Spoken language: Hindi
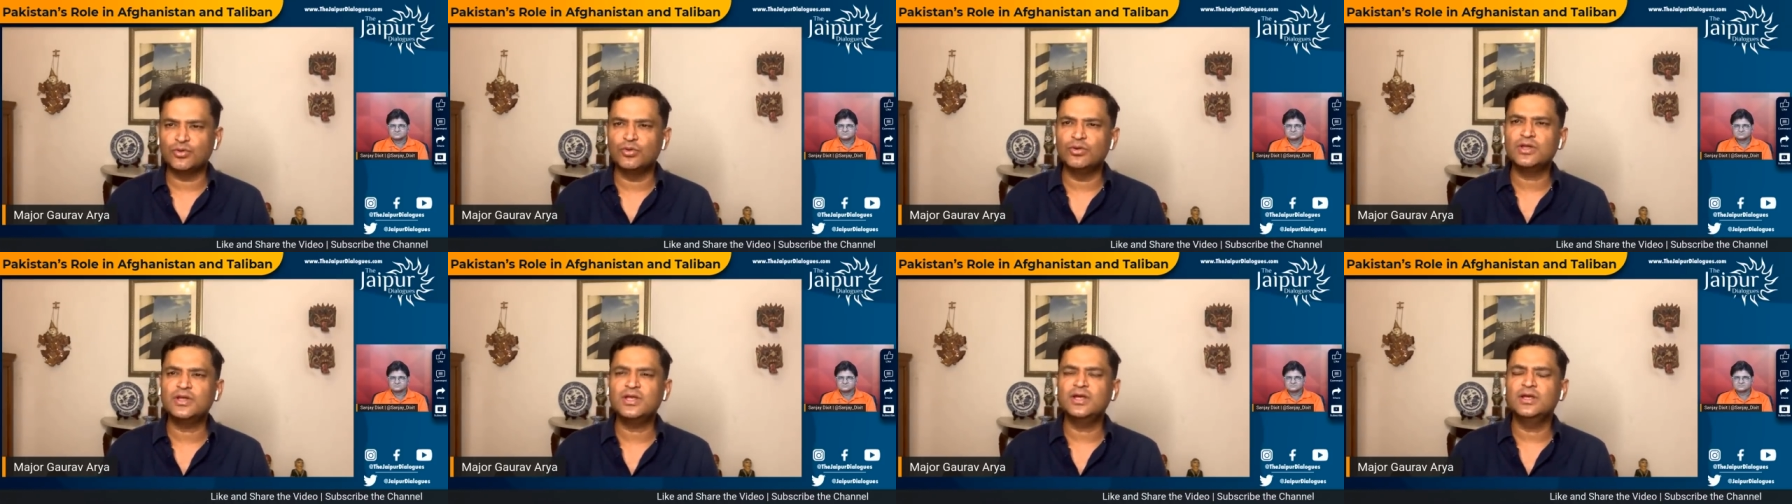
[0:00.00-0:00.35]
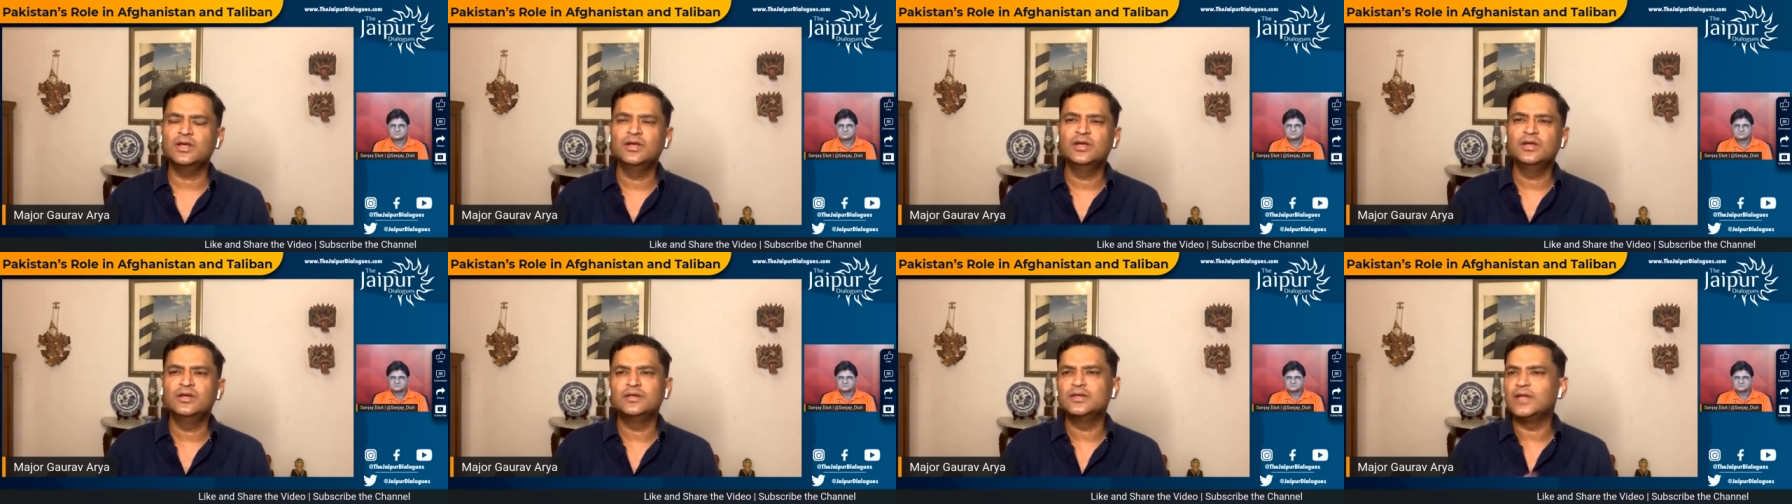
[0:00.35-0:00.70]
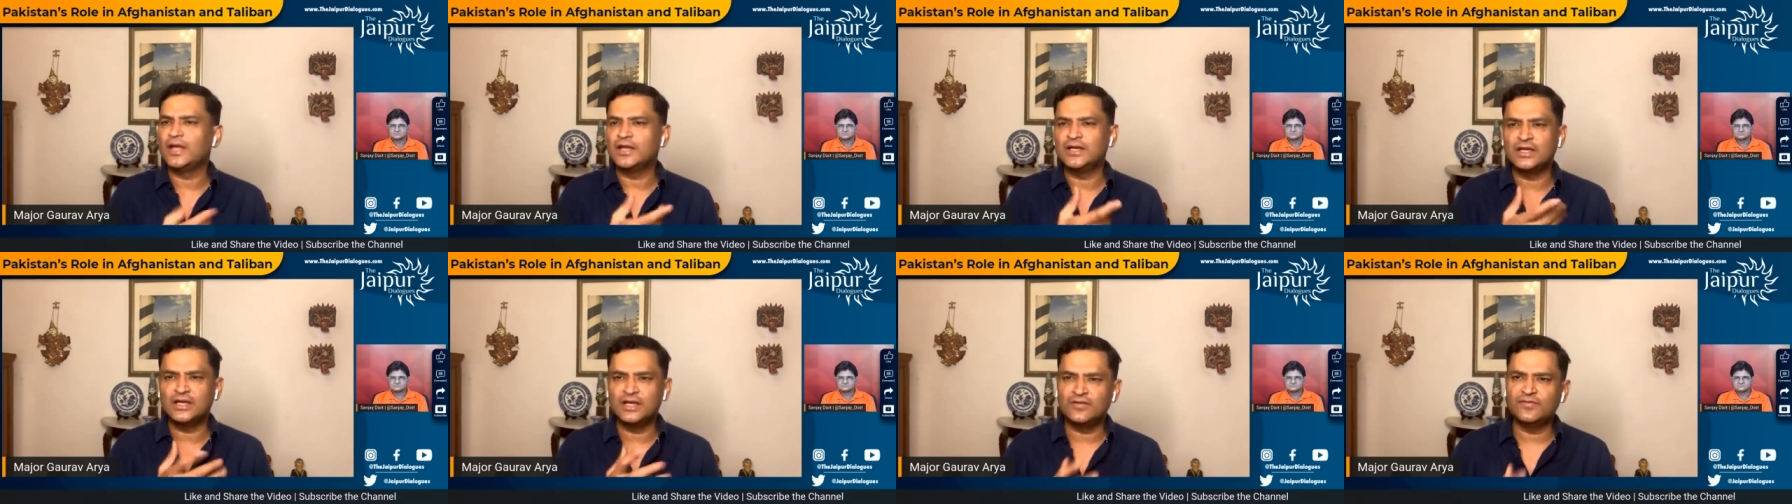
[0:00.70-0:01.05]
छोड़ के
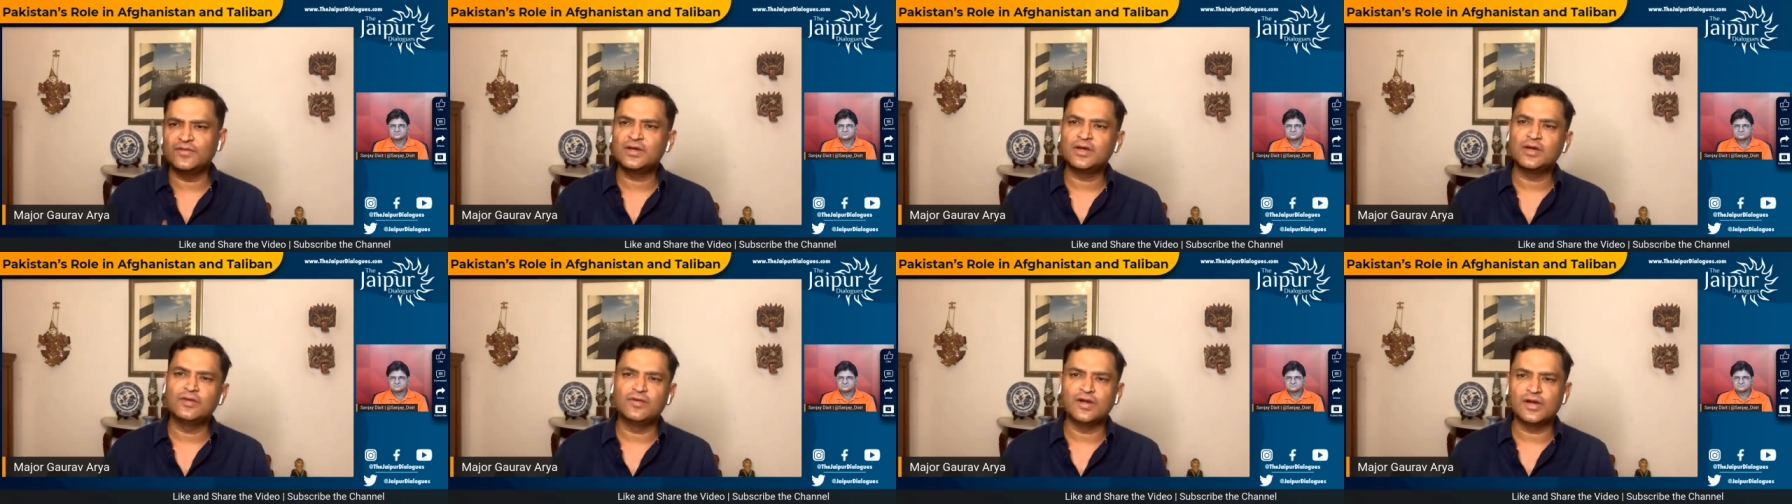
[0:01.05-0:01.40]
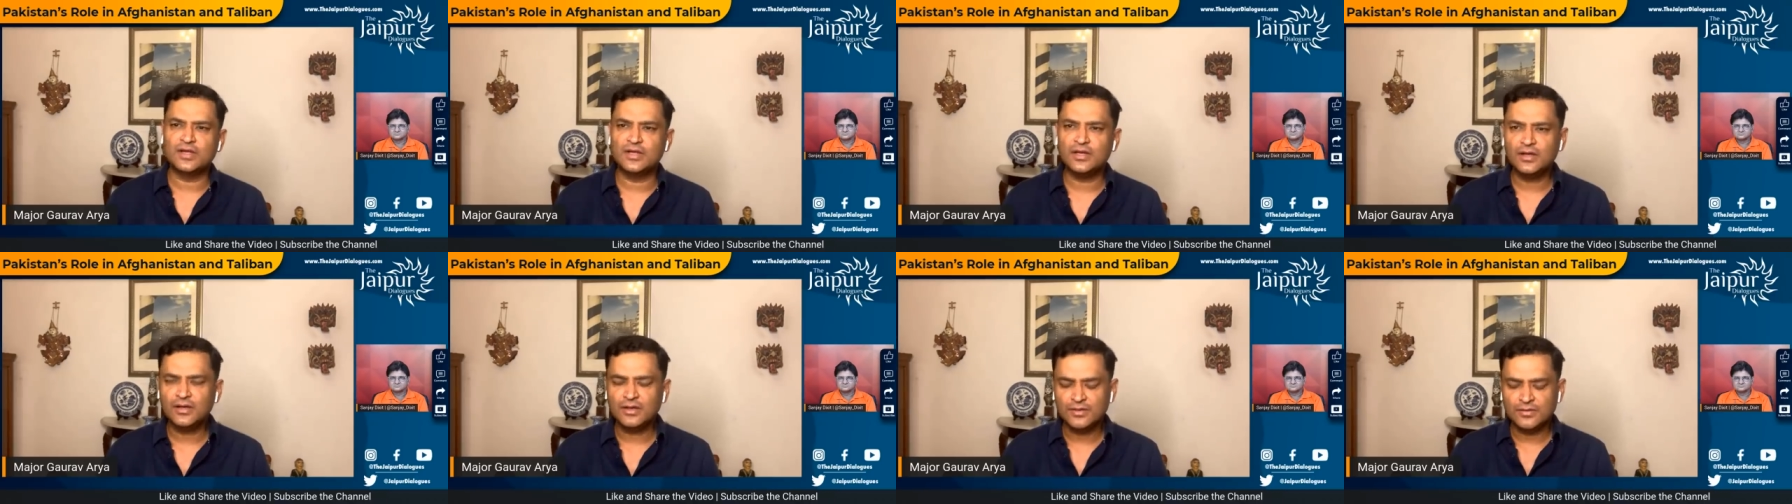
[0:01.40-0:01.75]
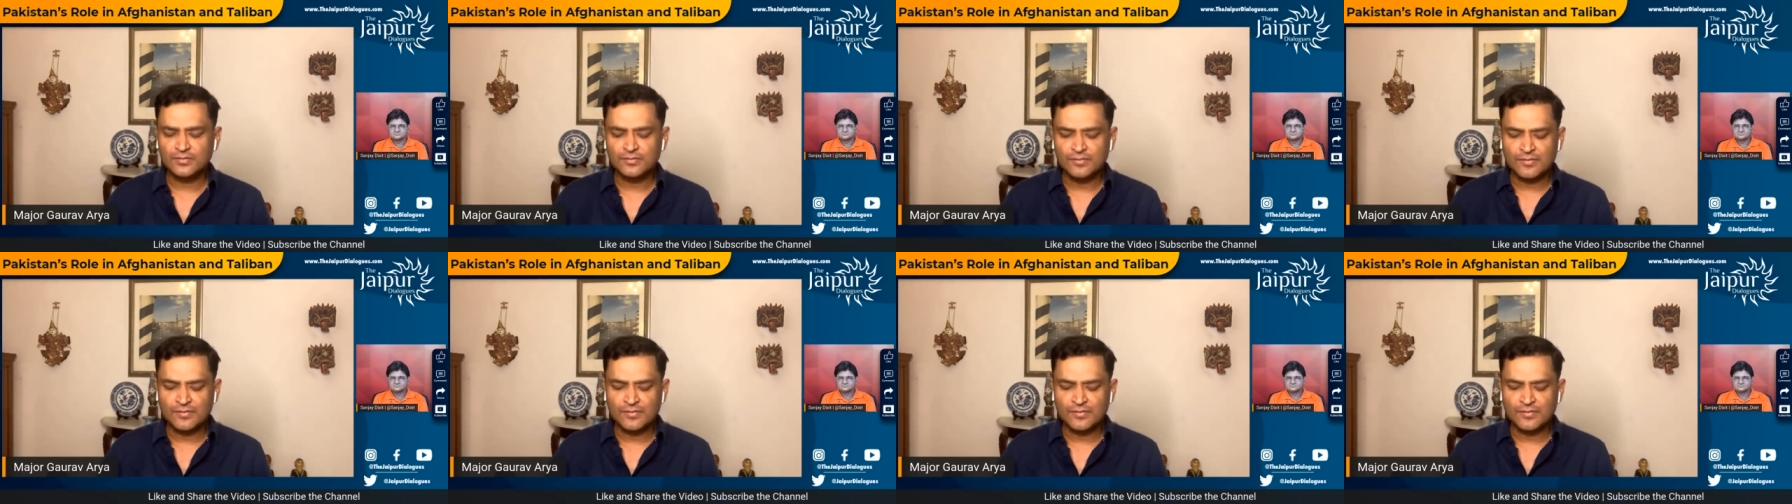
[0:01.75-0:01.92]
नाइन इलेवन का वाक्य